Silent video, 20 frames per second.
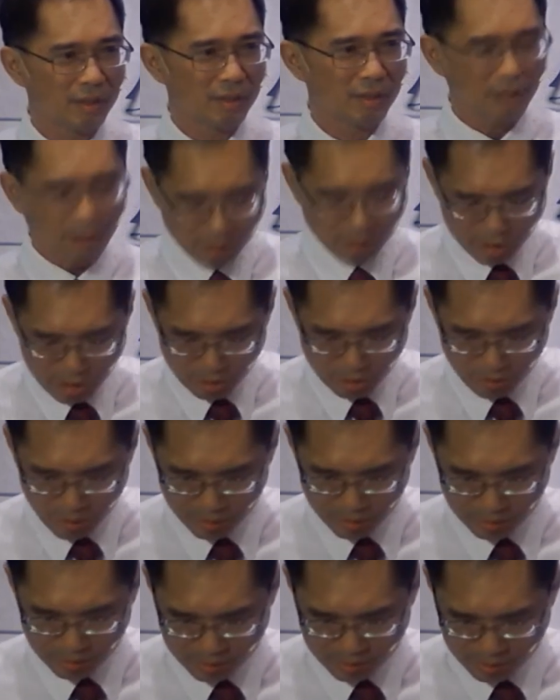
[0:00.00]
那请
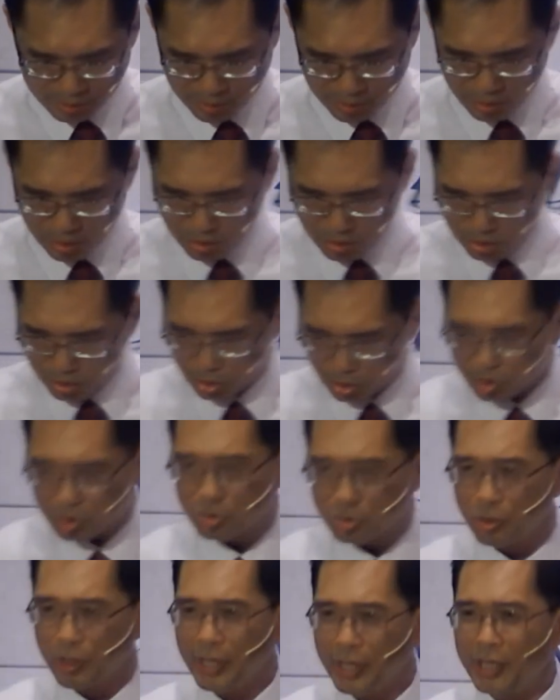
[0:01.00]
问，
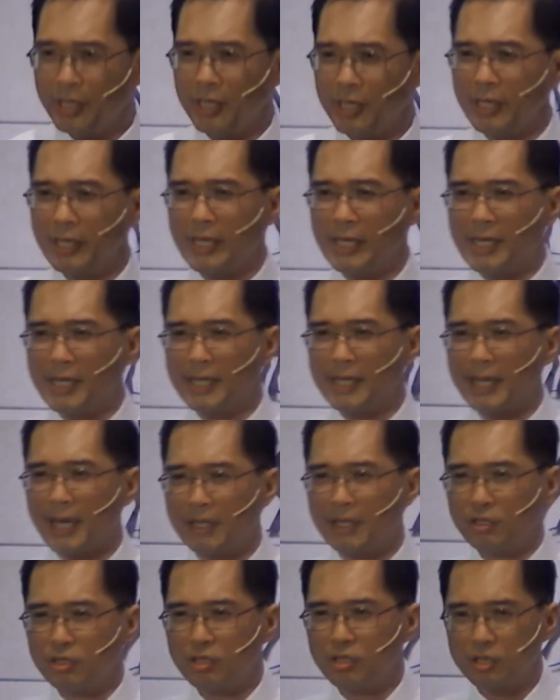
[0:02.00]
谁应该
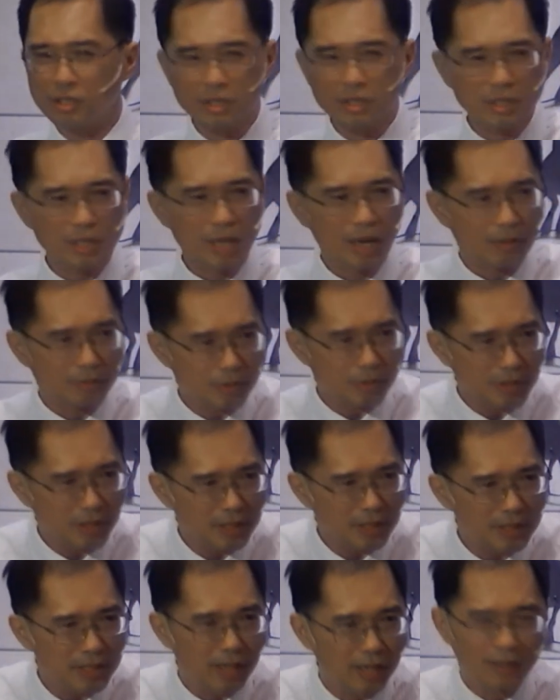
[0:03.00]
去找这
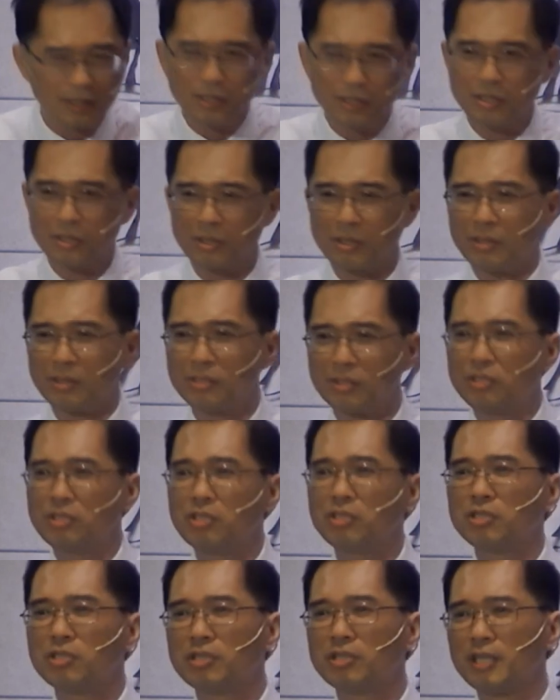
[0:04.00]
个小儿子，逝
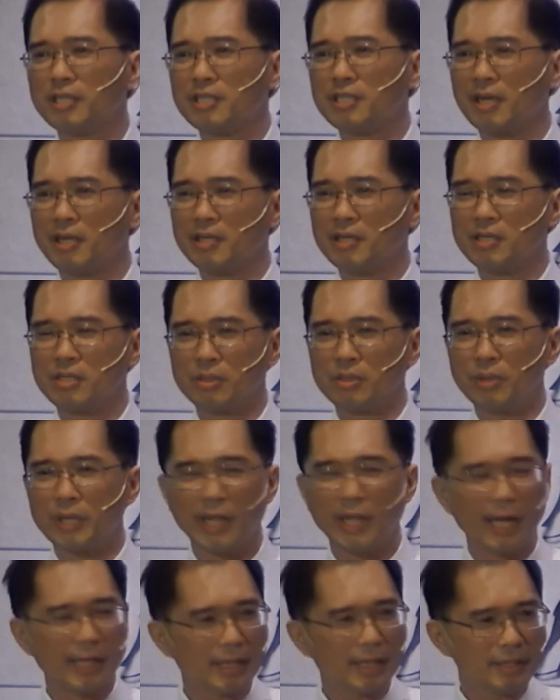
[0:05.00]
去的小儿子回
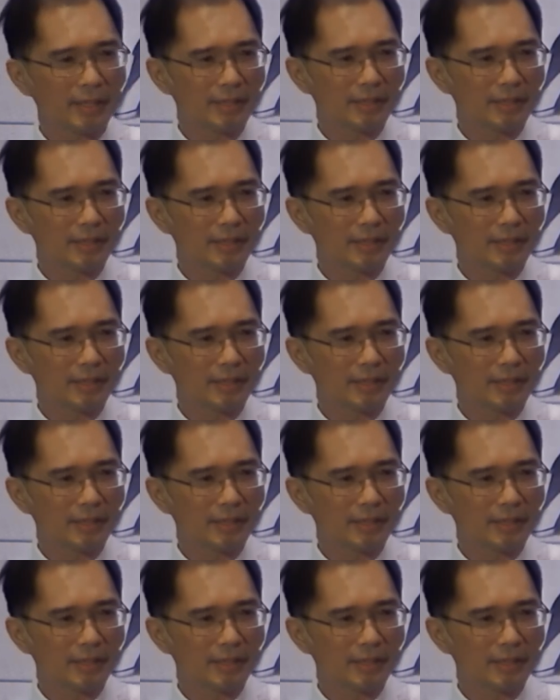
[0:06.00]
来呢？